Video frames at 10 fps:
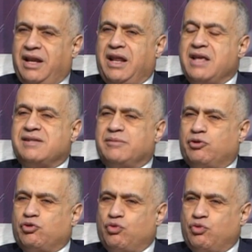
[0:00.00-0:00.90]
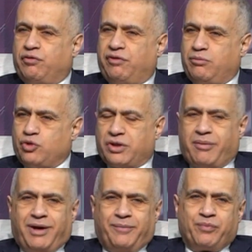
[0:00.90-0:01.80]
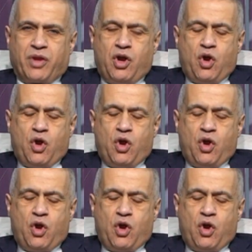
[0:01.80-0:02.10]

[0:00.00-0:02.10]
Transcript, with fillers: اللي لازم تكون في المجتمع